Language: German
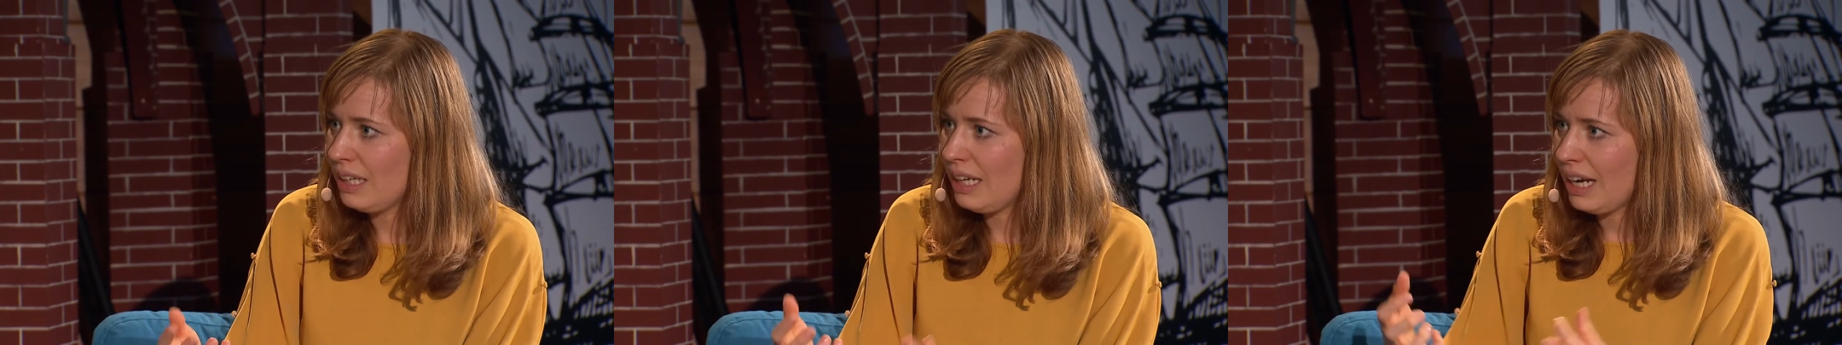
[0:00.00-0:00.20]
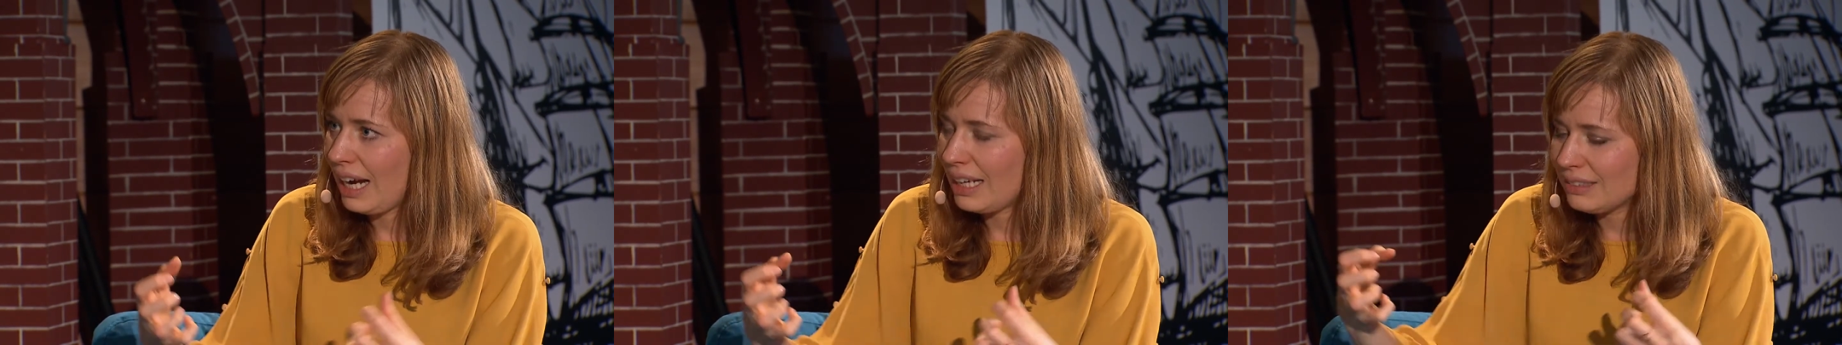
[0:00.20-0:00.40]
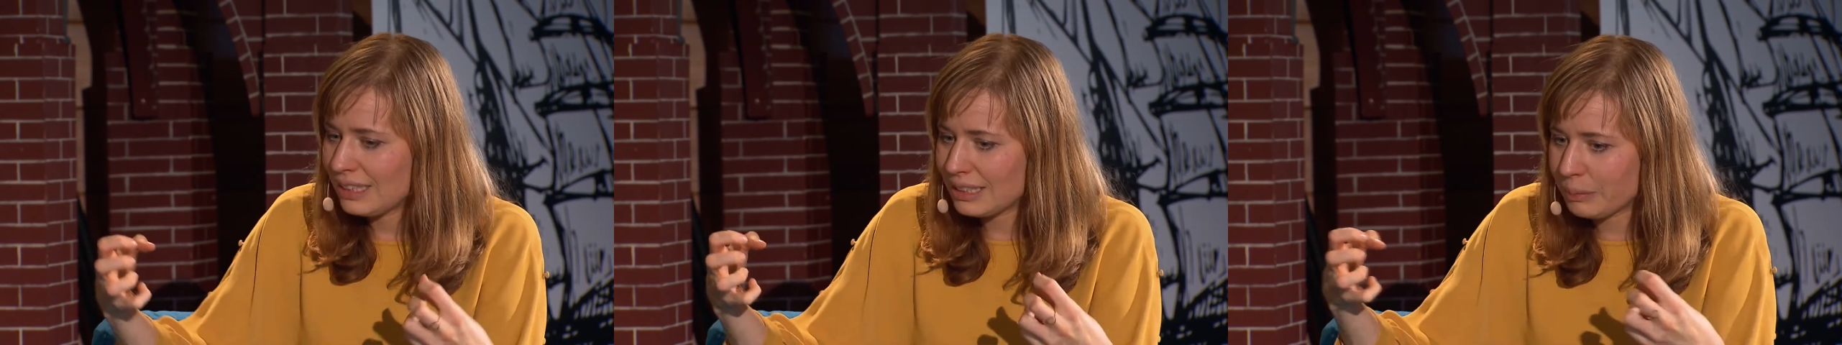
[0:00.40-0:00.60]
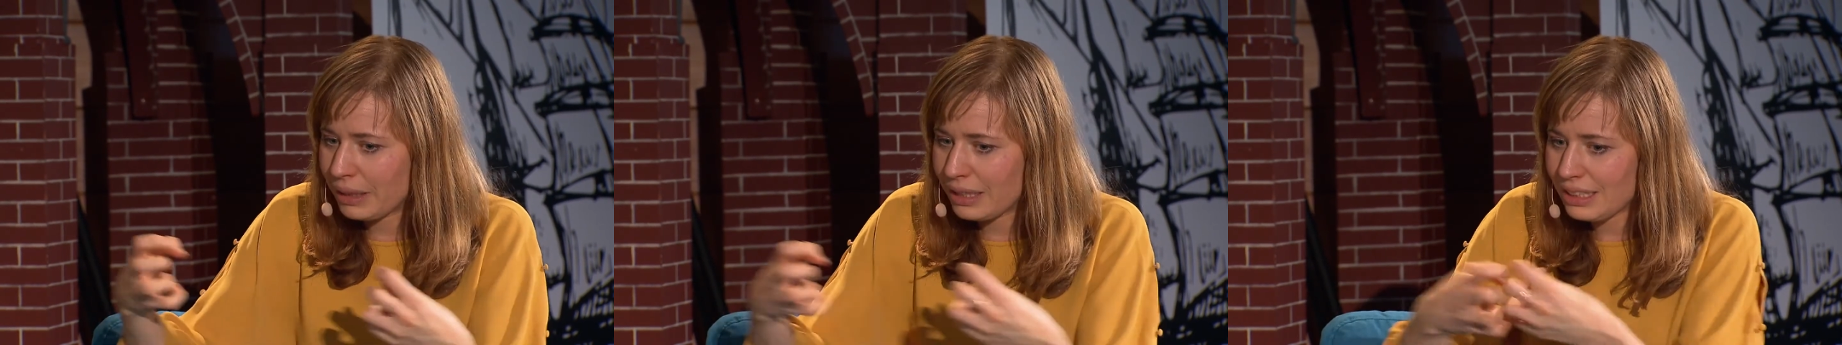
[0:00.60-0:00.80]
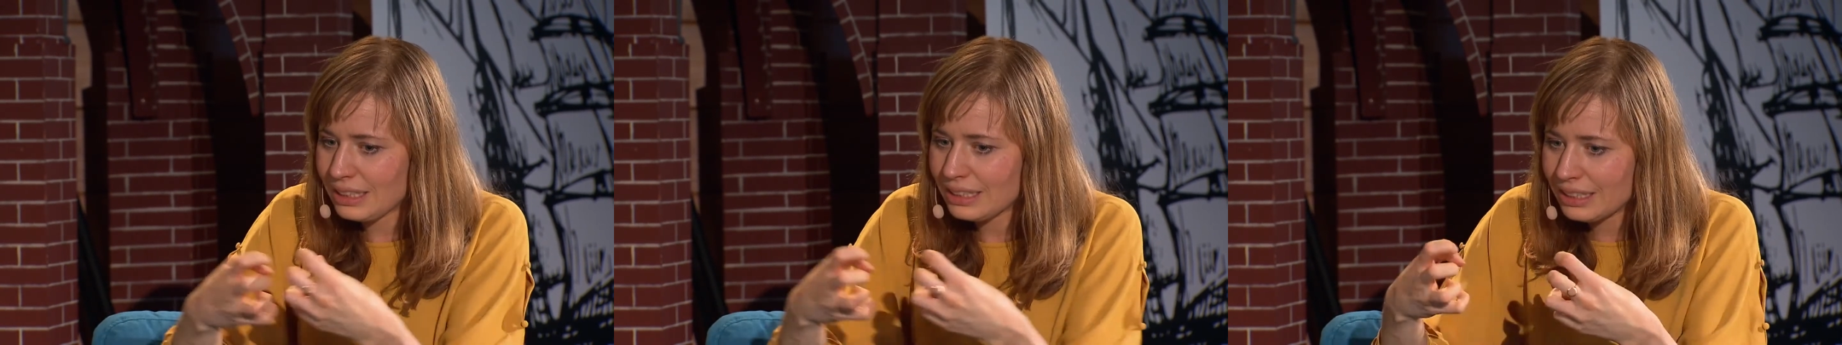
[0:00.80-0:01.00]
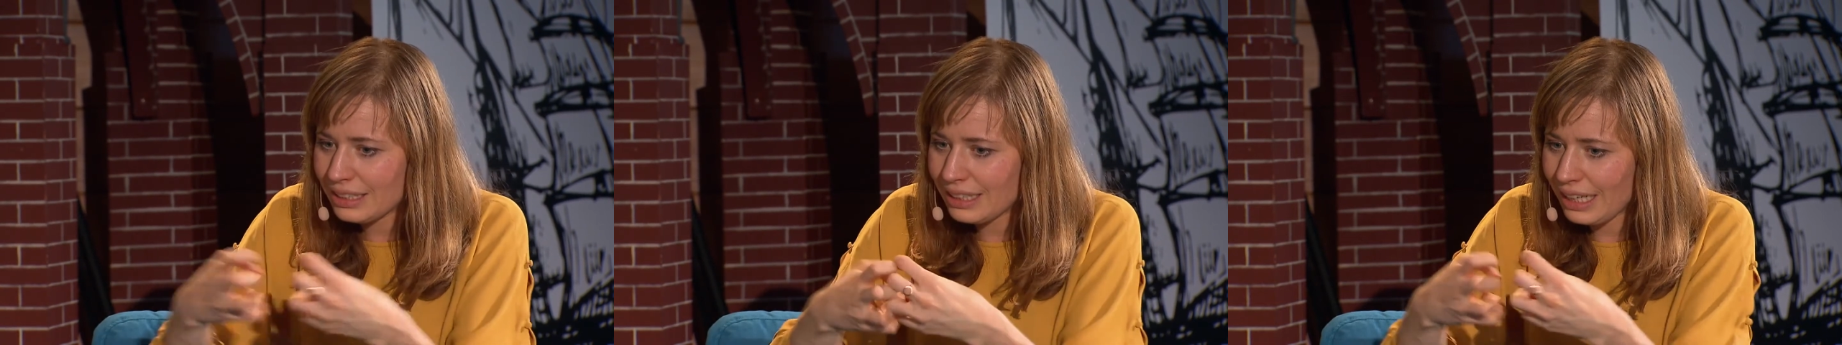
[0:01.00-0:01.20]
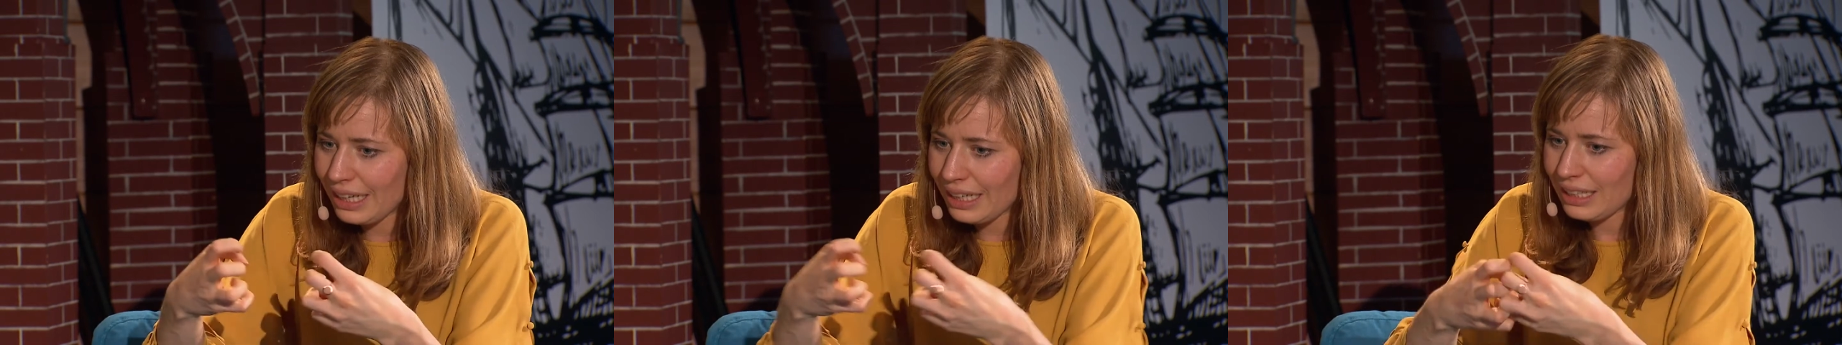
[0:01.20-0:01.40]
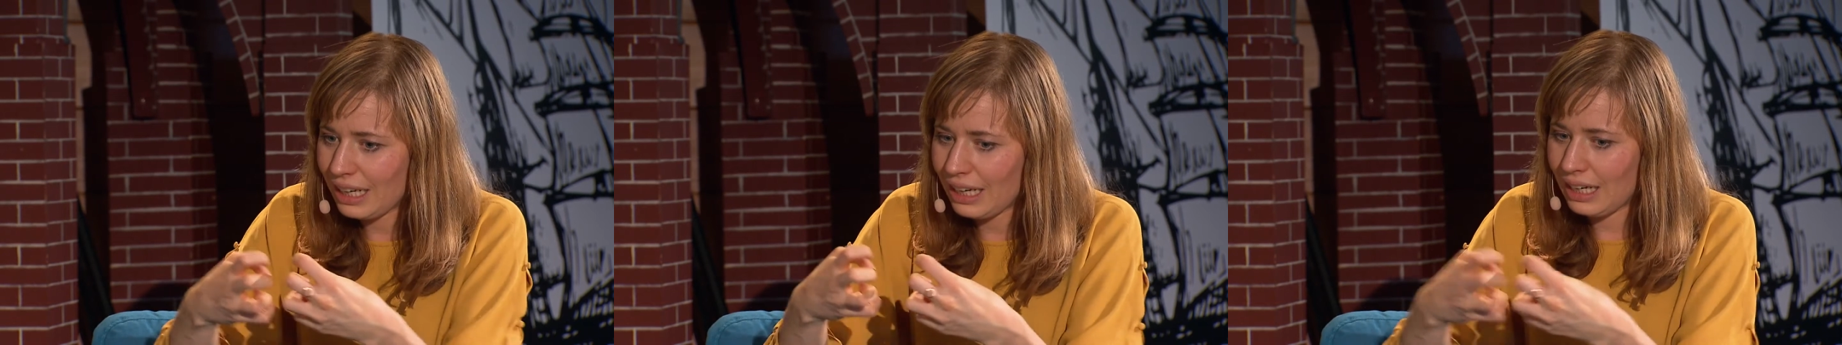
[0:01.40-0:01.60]
Mhm, also, dass ja. man nicht ein
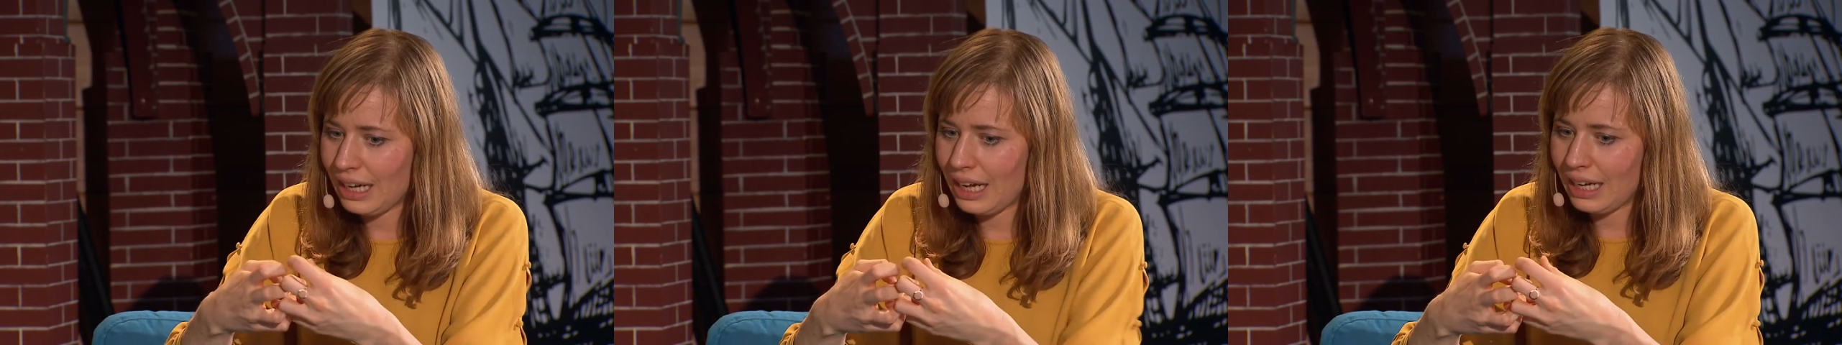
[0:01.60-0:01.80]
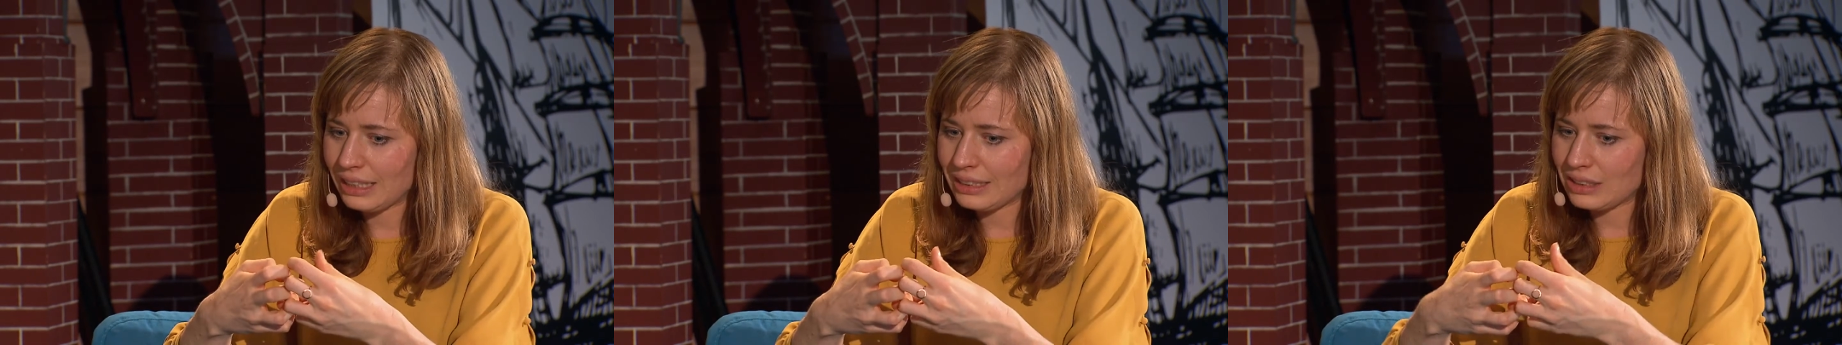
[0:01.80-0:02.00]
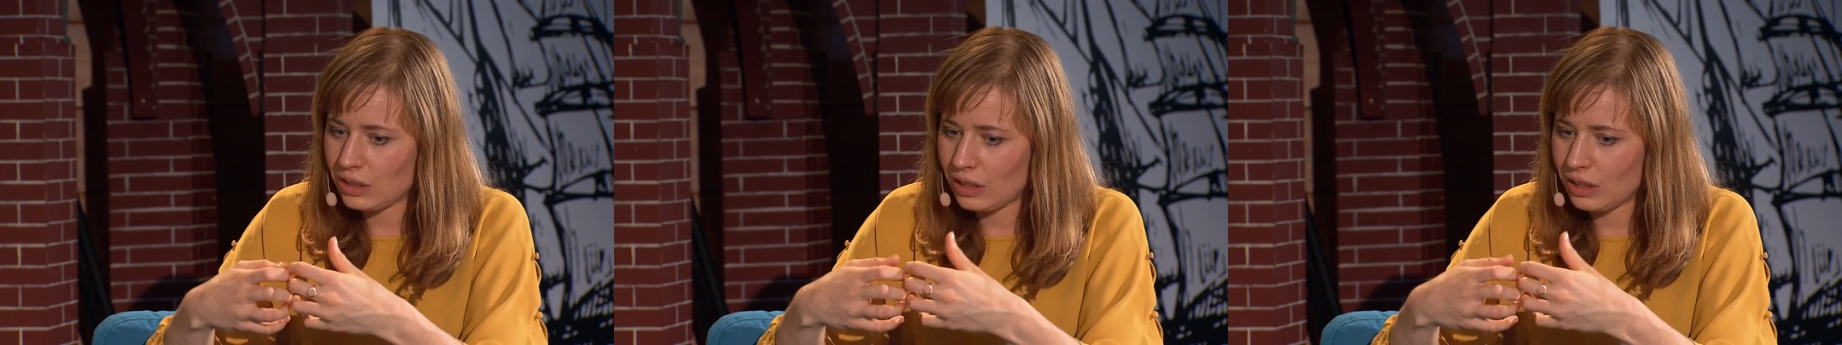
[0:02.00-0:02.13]
Gegeneinander hat,